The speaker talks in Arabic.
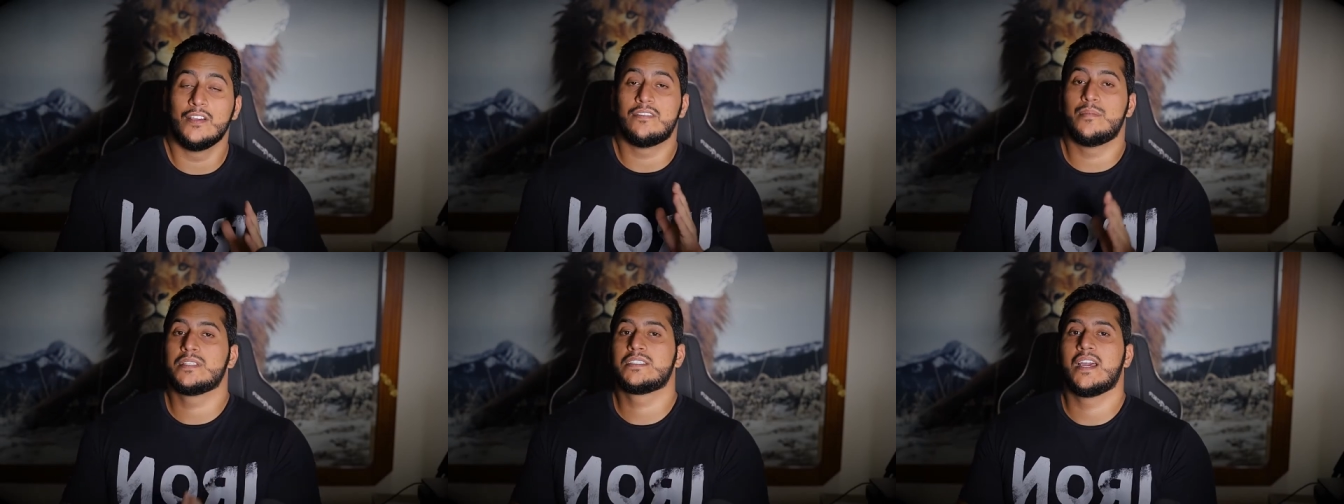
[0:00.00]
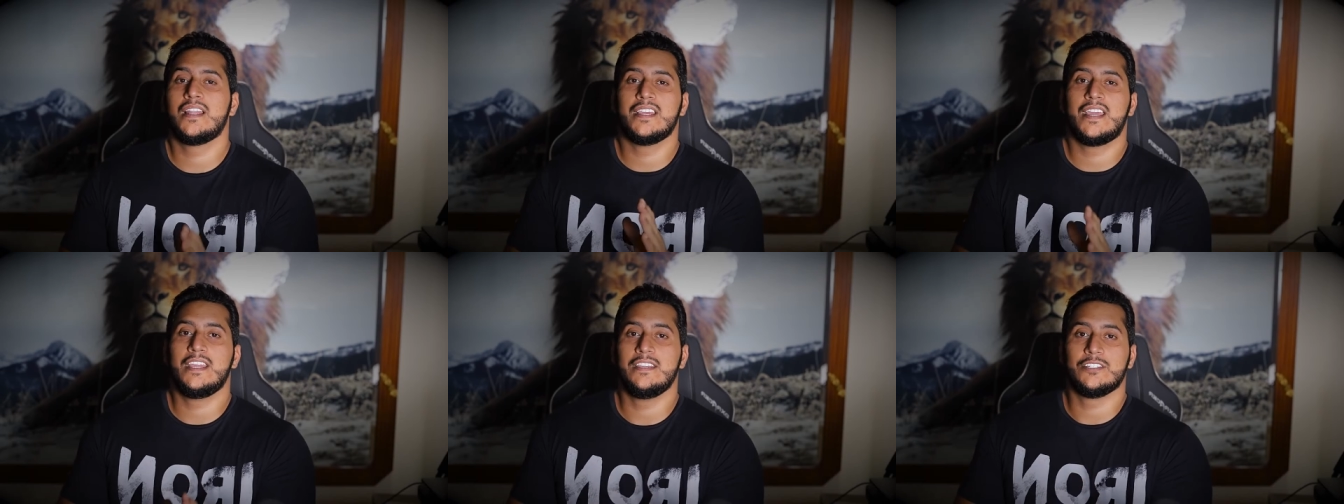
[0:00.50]
فبالتالي
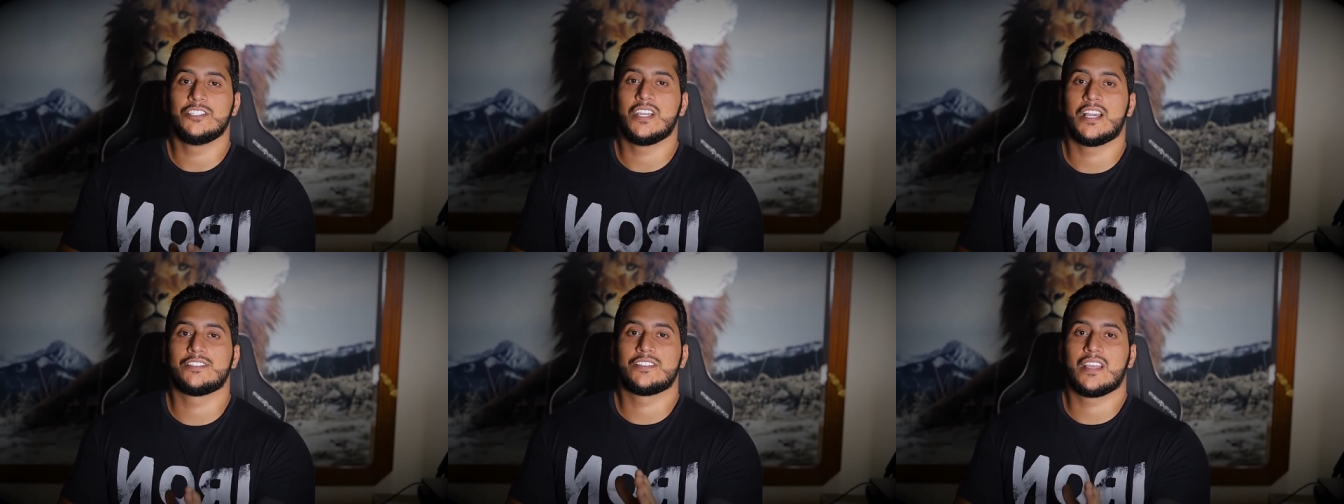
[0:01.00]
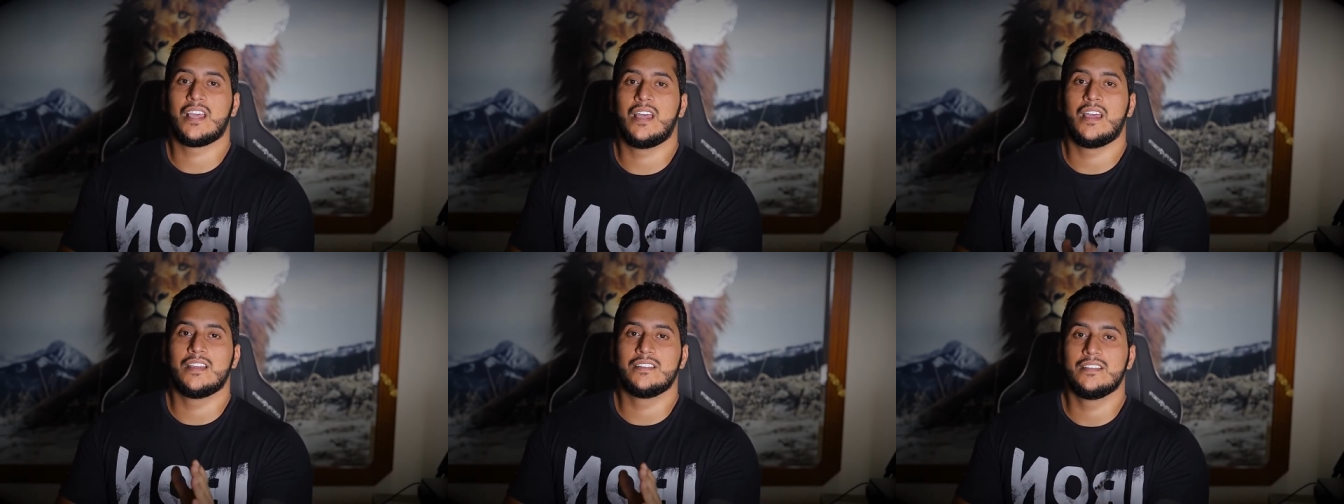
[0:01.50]
اي شخص
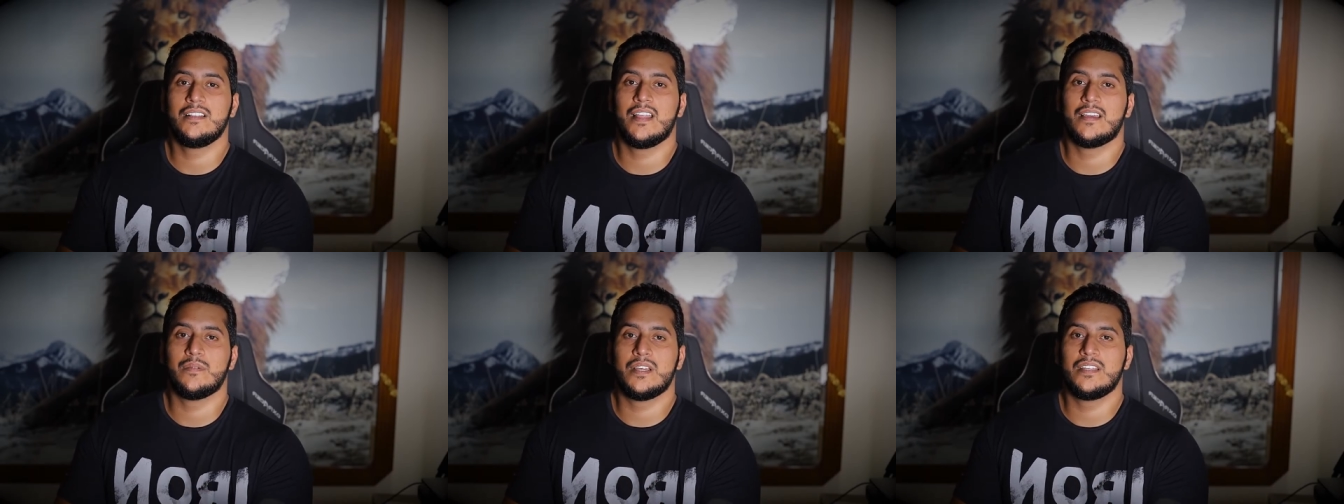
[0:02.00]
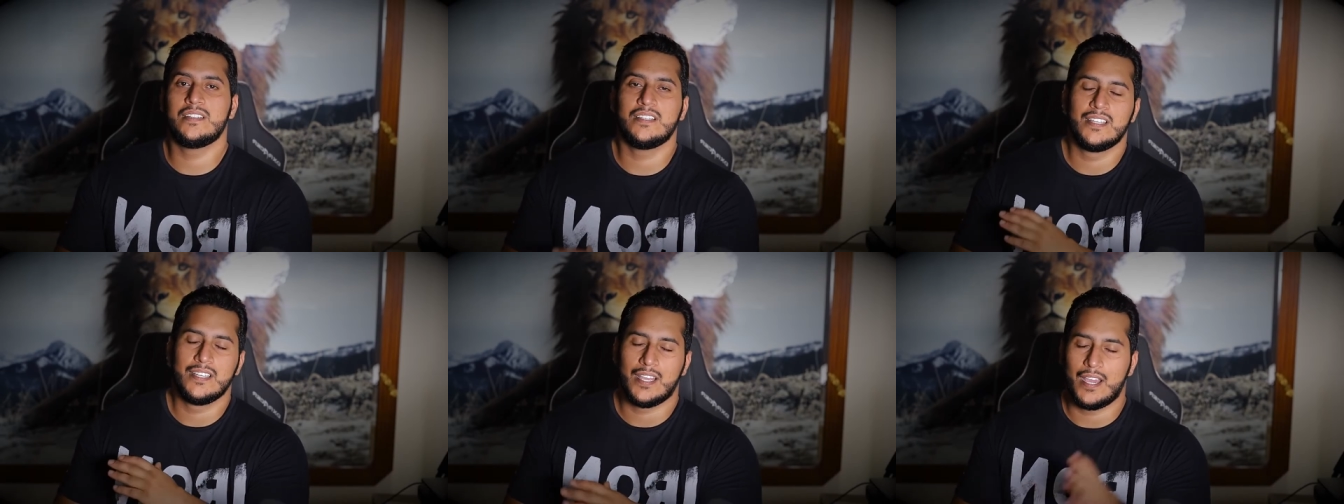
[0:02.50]
خائن للامانه
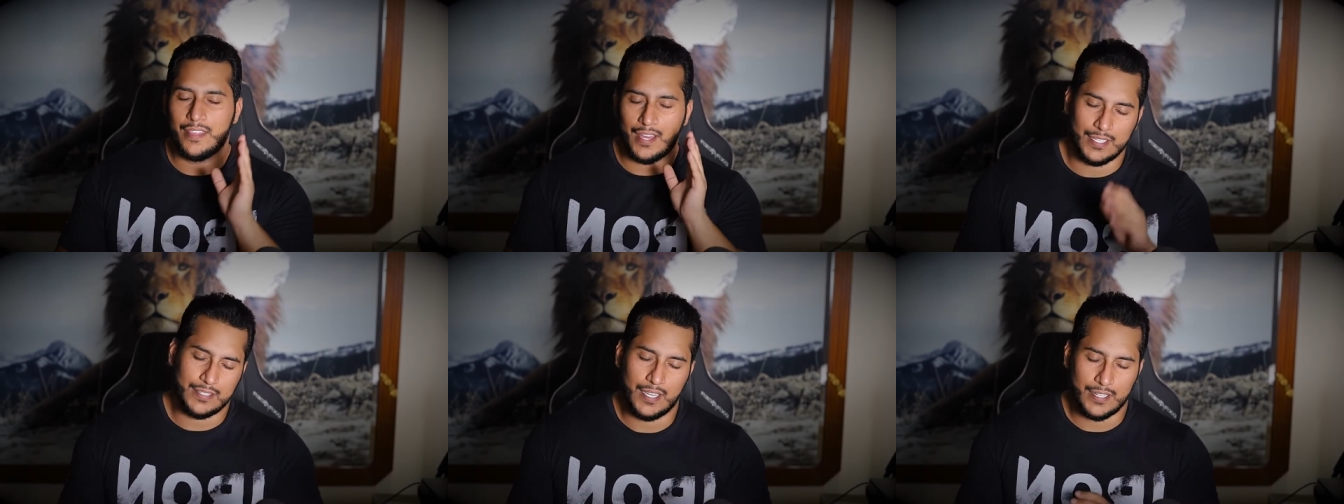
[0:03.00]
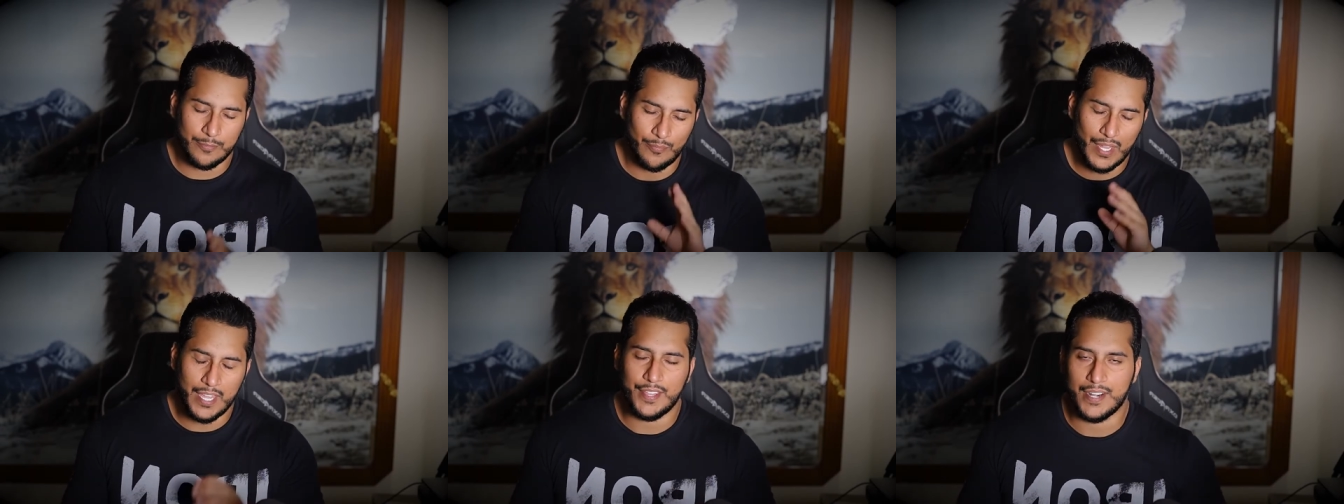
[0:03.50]
هذا غدار،
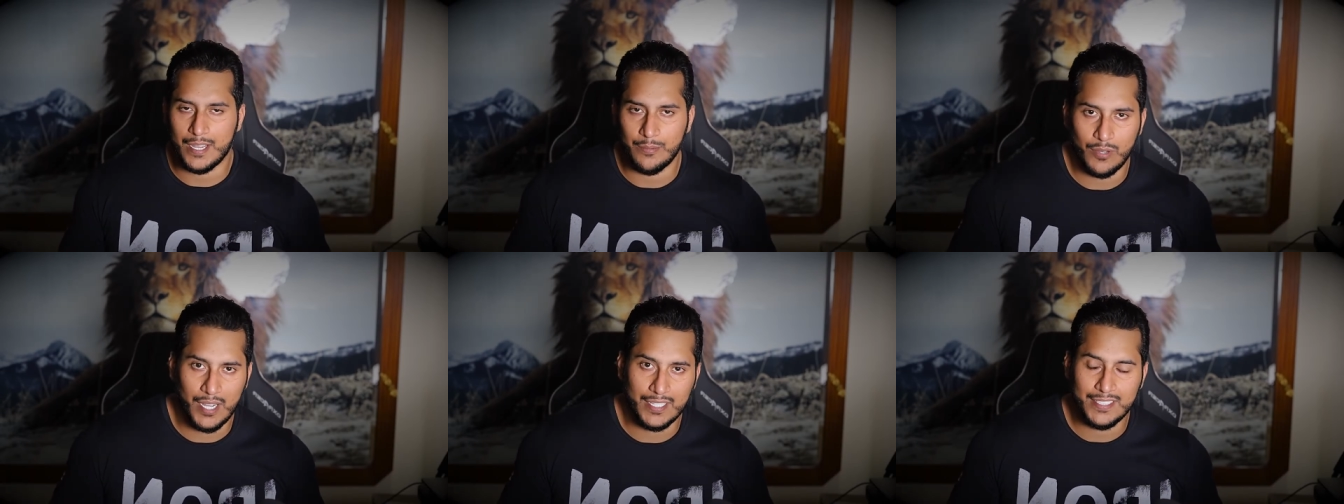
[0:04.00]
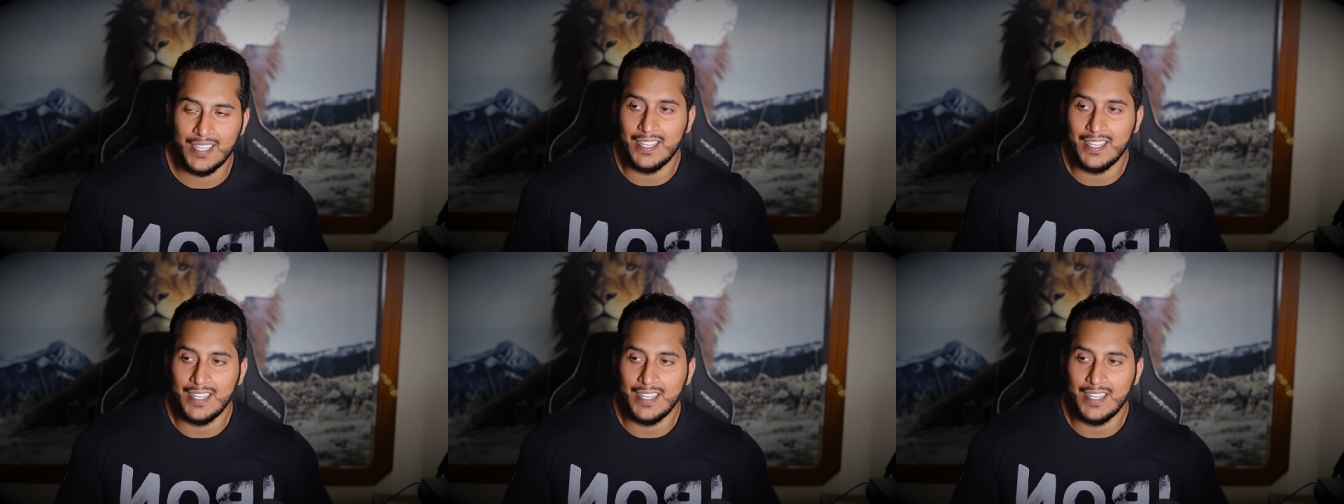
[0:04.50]
هذا رقم واحد.